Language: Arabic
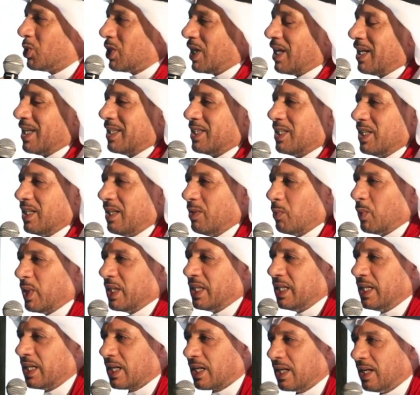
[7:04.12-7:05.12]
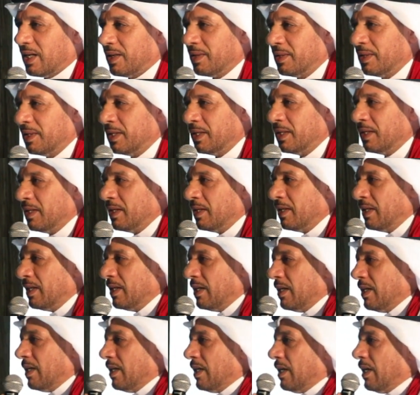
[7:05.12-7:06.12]
وجالت الوثيقة
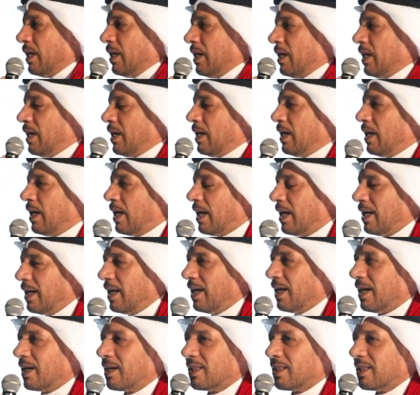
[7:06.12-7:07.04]
على